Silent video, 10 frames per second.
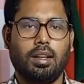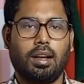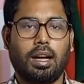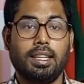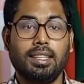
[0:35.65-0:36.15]

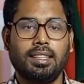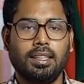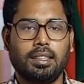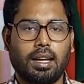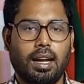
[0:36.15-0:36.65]
আই ইল
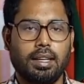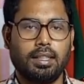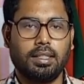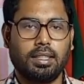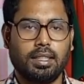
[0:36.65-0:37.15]

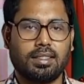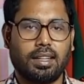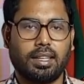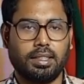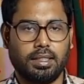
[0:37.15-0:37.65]
আইএলটিএস
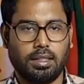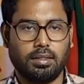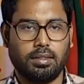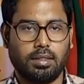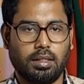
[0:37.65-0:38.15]
লাগে কি না
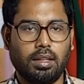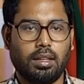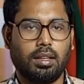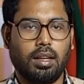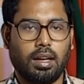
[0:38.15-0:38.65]

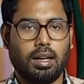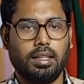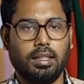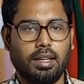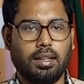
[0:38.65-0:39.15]
হ্যাঁ
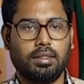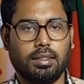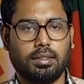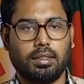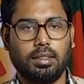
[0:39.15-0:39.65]

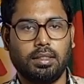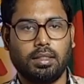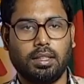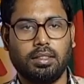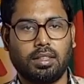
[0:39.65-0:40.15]
আইএলটিএস
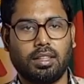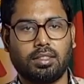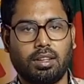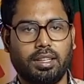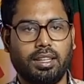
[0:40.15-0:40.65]

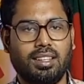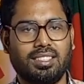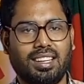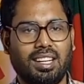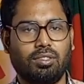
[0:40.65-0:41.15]
ইন্টারন্যাশনাল ইংলিশ
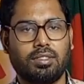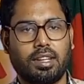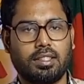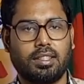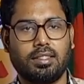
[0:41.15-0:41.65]
ল্যাঙ্গুয়েজ
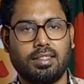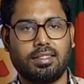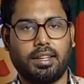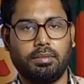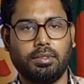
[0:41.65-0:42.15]
টেস্টিং
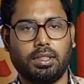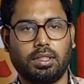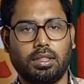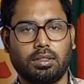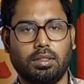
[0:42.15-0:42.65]
সিস্টেম
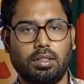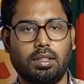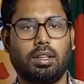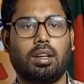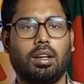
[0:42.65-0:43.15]
যেটা আসলে
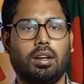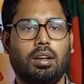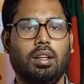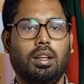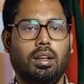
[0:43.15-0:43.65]

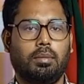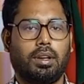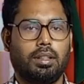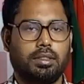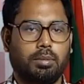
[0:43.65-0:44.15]

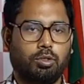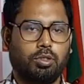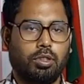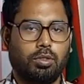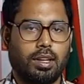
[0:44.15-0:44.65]
বাংলাদেশে
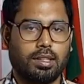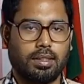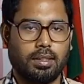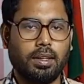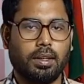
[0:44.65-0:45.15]
প্রচলিত
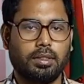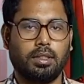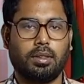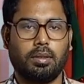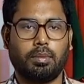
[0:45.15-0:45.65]
আছে হ্যাঁ
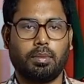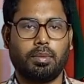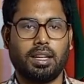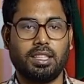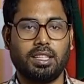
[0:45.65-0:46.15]
যেটা
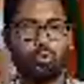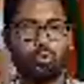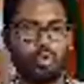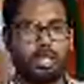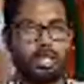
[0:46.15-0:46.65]
বাহিরে
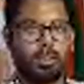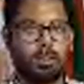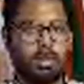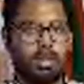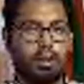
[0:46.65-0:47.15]
পড়তে গেলে
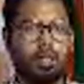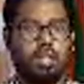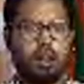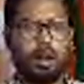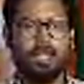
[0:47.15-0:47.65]
আসলে
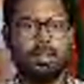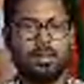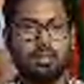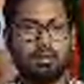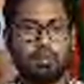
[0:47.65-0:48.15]

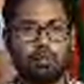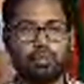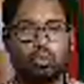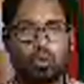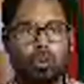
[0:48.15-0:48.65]
আইএলটিএস
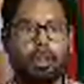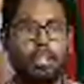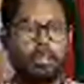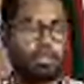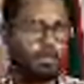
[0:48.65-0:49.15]
প্রয়োজন হয়
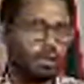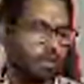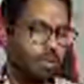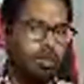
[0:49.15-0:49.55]
সো